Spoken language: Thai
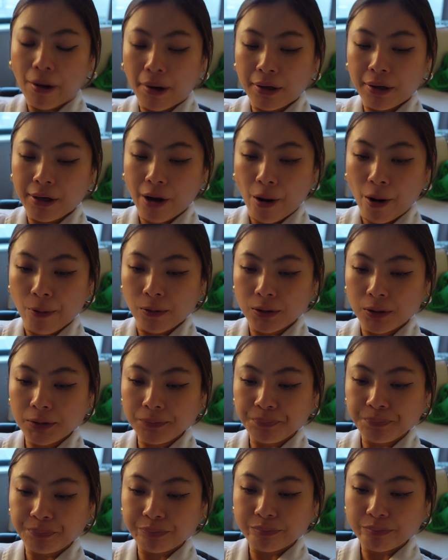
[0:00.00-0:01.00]
เดี๋ยว
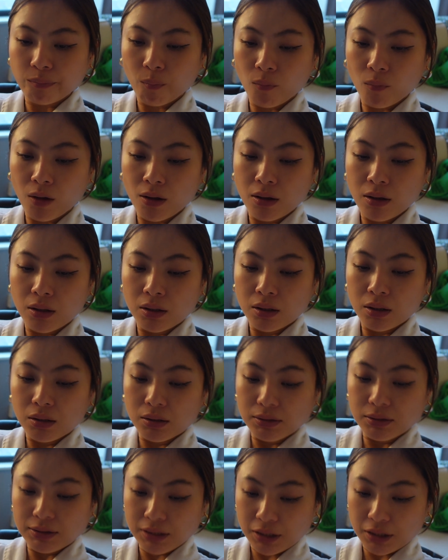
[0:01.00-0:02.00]

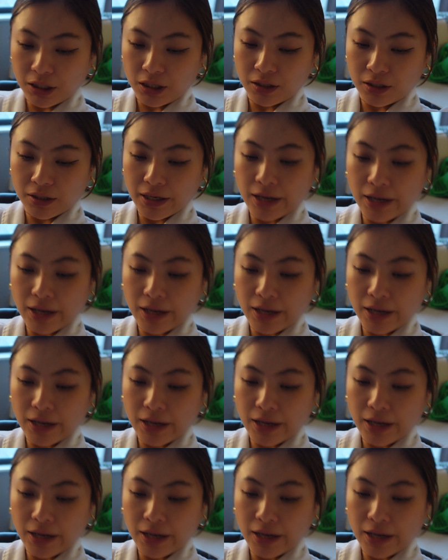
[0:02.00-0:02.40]
จะกิน